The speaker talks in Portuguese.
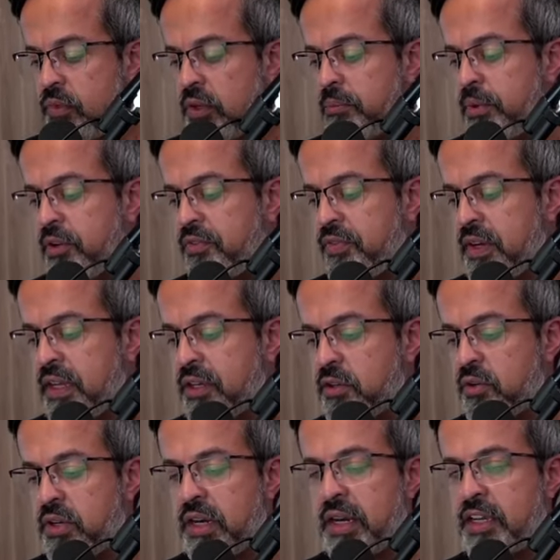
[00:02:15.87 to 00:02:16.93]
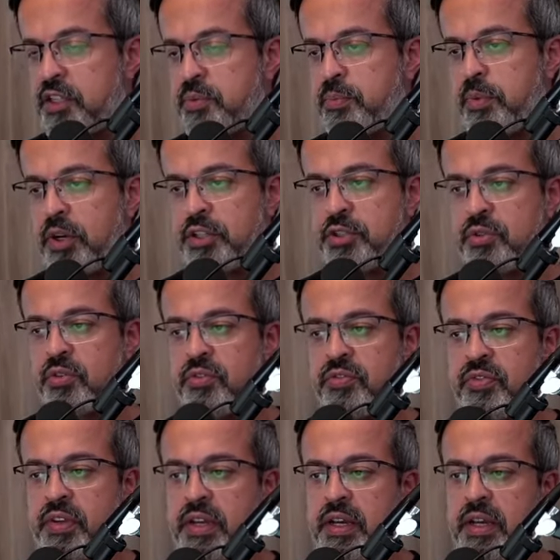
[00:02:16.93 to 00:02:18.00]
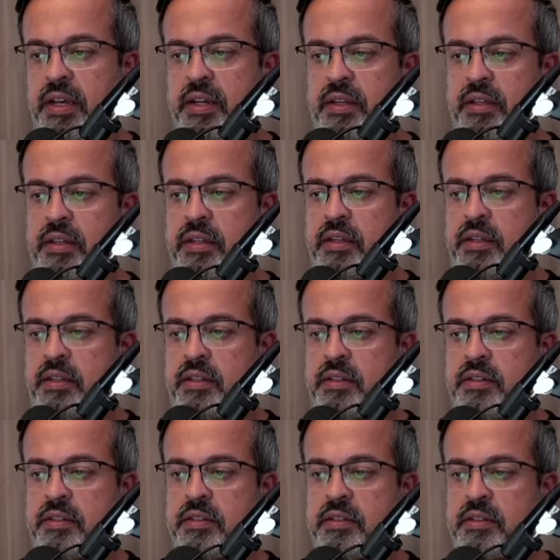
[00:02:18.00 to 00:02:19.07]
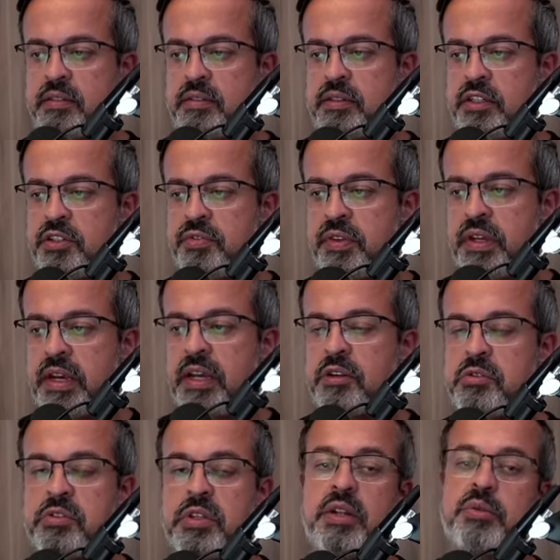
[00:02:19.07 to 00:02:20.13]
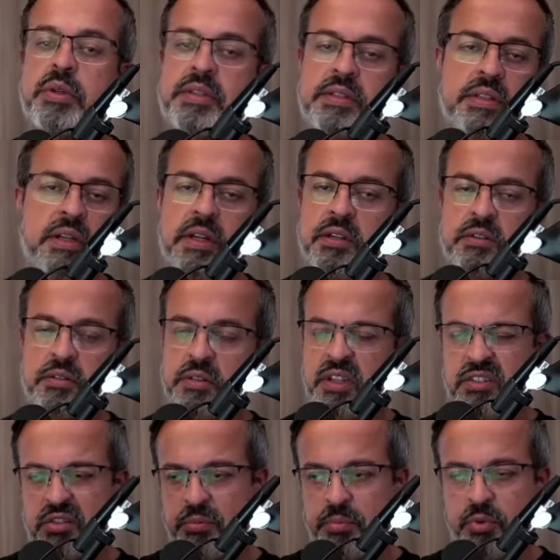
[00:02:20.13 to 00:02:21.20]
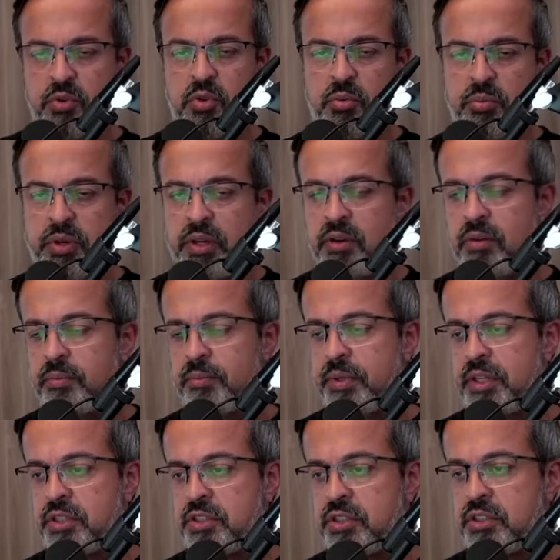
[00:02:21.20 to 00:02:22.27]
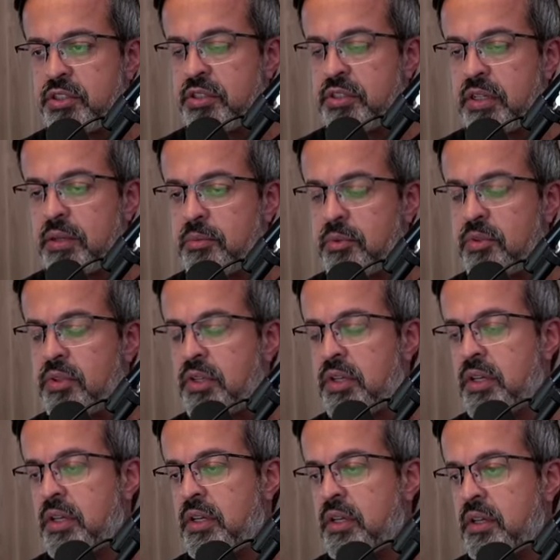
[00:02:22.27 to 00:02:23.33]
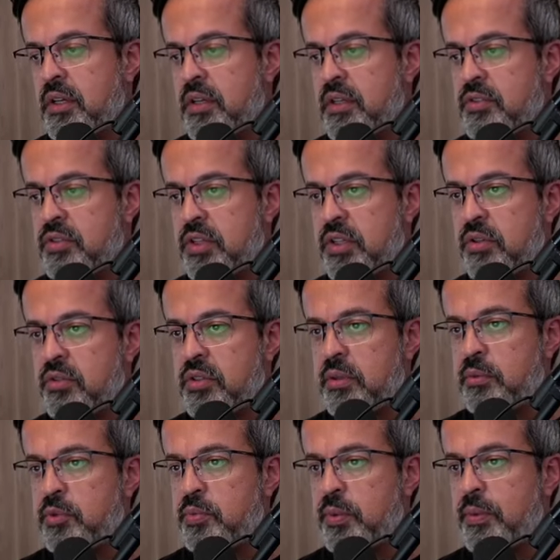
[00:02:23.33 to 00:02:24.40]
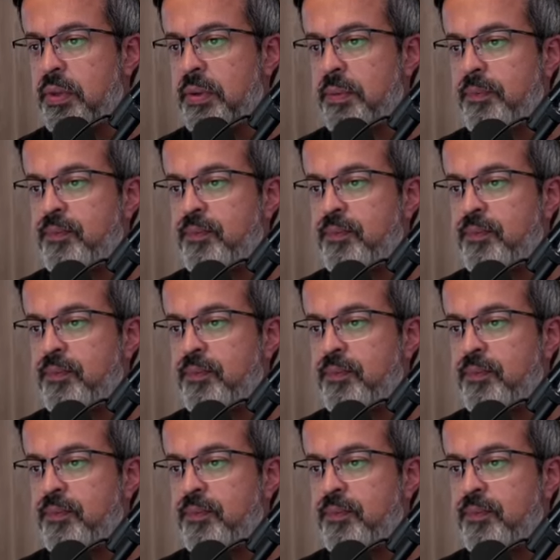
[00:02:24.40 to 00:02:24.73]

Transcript: para falar que o cliente pode confiar em, em certificados autoassinados, tá? Só como é um ambiente de demo, isso aqui não tem muito problema.